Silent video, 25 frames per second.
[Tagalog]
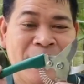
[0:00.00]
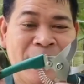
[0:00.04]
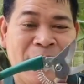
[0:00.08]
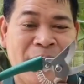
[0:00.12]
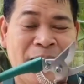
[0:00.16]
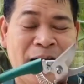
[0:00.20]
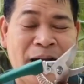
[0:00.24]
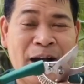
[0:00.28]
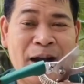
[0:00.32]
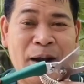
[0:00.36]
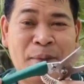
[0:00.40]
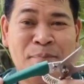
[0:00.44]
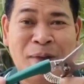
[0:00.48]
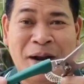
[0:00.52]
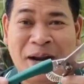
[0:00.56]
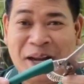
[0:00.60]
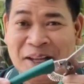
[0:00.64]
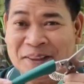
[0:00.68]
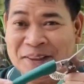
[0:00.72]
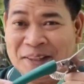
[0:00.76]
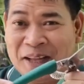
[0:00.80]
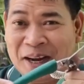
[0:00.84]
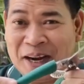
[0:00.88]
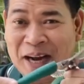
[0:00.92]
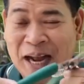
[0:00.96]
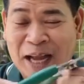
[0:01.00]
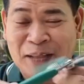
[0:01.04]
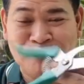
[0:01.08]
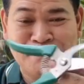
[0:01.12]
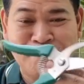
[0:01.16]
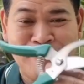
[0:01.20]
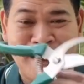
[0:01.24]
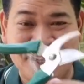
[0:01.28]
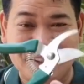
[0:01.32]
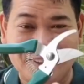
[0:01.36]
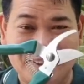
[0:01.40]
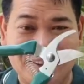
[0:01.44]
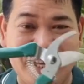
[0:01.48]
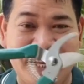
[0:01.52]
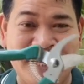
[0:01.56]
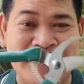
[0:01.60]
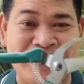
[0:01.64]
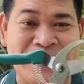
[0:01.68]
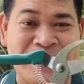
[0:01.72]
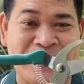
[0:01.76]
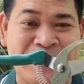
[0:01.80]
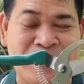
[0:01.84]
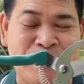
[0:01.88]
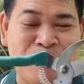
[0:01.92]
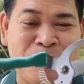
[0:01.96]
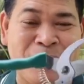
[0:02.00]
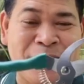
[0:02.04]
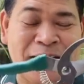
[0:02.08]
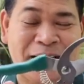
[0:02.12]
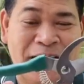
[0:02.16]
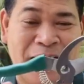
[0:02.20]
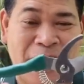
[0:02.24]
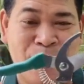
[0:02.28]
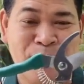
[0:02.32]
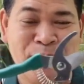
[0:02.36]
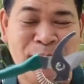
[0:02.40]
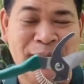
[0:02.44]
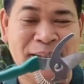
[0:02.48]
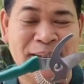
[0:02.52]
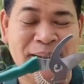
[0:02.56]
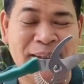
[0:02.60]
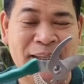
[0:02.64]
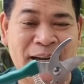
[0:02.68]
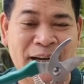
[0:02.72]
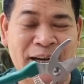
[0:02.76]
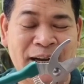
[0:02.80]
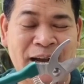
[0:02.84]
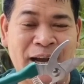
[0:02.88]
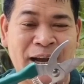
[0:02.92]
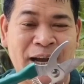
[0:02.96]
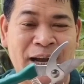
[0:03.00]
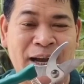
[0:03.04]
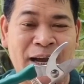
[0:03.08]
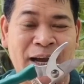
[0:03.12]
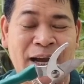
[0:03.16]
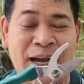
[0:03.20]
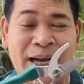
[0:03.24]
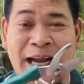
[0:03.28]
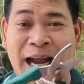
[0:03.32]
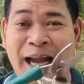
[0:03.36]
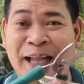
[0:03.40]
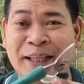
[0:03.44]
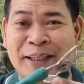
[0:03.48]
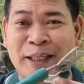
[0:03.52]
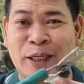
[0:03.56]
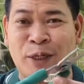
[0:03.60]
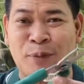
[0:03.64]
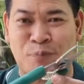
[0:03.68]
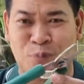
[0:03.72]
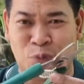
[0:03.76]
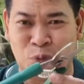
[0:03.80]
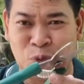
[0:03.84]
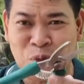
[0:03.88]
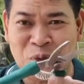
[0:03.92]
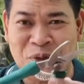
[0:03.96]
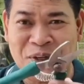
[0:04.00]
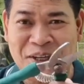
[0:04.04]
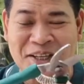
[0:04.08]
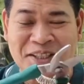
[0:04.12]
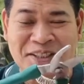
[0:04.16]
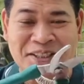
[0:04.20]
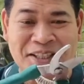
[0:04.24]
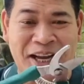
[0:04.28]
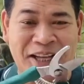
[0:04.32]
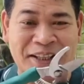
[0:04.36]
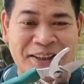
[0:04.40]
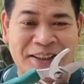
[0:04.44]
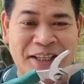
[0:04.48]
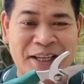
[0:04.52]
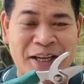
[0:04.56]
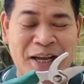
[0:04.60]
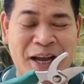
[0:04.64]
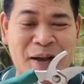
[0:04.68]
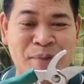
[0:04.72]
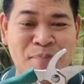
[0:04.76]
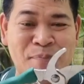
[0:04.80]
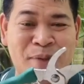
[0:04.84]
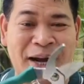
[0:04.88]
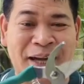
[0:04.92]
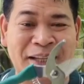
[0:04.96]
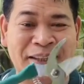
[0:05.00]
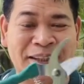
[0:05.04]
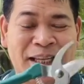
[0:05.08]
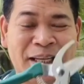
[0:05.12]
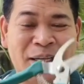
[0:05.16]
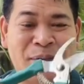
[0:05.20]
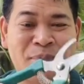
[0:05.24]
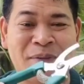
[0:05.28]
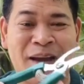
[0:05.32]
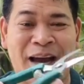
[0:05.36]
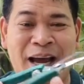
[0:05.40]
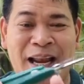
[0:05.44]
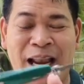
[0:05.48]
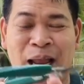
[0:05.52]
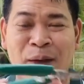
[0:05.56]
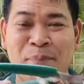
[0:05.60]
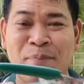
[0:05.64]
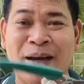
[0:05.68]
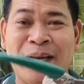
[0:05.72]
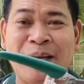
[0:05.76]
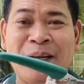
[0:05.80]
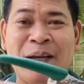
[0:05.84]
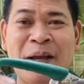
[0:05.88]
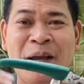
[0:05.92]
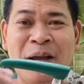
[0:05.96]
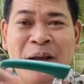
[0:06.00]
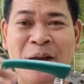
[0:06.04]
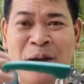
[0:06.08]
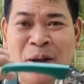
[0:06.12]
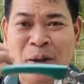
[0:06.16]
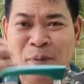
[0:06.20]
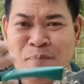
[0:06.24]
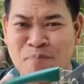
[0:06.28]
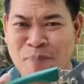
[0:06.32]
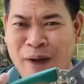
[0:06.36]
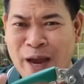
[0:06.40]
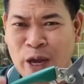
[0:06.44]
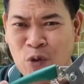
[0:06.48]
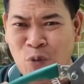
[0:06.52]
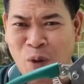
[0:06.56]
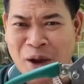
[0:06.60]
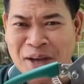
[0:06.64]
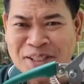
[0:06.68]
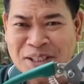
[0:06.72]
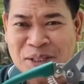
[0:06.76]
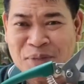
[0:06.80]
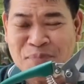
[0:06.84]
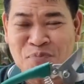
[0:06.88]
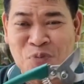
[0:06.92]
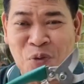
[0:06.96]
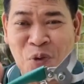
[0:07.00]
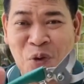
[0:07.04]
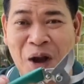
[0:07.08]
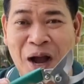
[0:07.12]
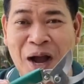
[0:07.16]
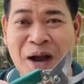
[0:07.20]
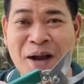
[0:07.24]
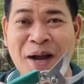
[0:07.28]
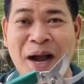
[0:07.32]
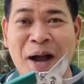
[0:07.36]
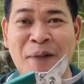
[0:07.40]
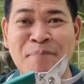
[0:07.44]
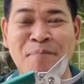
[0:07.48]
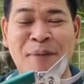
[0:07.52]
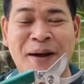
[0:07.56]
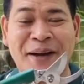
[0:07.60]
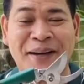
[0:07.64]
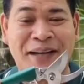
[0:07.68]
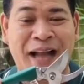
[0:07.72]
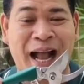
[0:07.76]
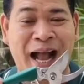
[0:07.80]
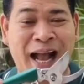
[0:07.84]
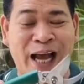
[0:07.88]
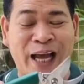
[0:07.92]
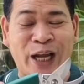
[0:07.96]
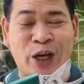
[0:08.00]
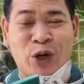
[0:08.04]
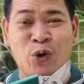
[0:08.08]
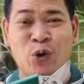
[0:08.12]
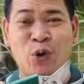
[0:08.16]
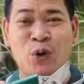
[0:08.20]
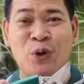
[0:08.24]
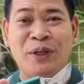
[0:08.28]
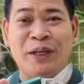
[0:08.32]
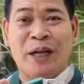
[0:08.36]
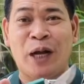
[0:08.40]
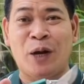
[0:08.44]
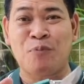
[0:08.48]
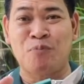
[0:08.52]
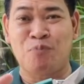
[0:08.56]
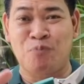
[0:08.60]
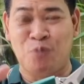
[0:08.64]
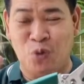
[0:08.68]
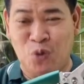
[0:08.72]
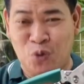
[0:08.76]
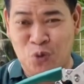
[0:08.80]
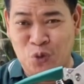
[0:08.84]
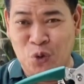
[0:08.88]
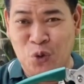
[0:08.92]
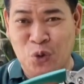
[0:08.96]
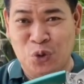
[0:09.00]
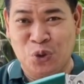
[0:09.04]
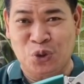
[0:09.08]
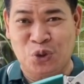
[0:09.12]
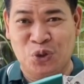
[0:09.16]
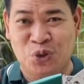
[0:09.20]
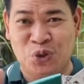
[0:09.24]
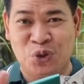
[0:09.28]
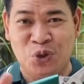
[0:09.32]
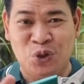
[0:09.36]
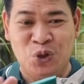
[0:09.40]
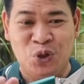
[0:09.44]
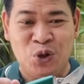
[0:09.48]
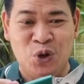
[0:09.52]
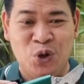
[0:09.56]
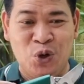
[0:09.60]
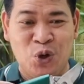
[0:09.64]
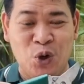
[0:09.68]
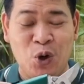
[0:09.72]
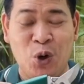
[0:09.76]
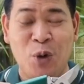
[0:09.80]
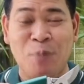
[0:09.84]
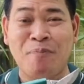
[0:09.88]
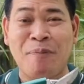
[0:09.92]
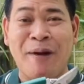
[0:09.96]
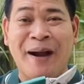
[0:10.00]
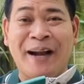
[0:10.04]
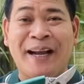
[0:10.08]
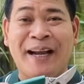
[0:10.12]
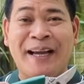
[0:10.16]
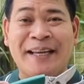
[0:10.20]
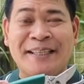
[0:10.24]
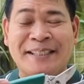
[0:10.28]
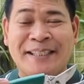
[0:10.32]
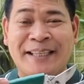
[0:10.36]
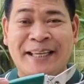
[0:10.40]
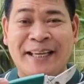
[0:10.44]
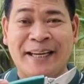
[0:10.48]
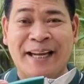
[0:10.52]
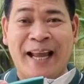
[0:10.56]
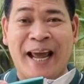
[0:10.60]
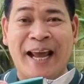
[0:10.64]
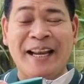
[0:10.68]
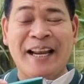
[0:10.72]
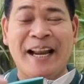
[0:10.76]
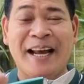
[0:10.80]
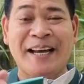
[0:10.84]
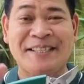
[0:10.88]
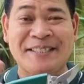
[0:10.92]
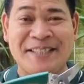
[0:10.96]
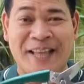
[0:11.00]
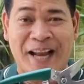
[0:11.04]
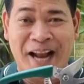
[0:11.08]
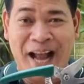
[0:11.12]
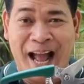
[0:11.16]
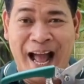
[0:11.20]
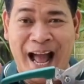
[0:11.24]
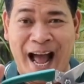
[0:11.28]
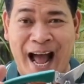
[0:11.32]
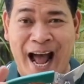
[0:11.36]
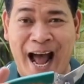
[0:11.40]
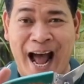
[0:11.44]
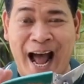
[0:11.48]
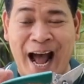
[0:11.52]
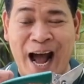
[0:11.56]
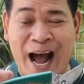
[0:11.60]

uh, magandang advantage sa paggamit ng uh, cutter pruner sa ating uh, mga tanim na halaman, maiwasan po ang uh, pagkakaroon ng punggus o pagkasira ng sanga